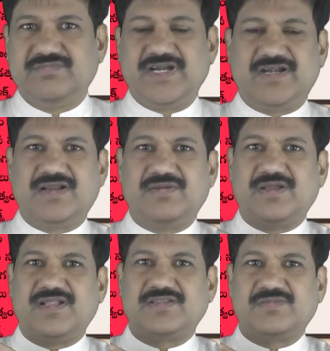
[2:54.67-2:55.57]
మెంటల్
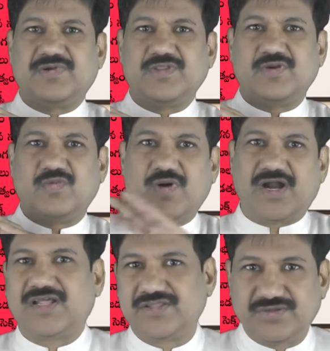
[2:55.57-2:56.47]
హెల్త్ మందులు
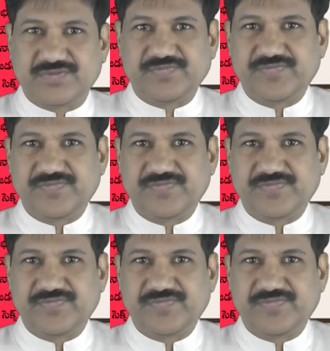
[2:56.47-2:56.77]
వాడద్దు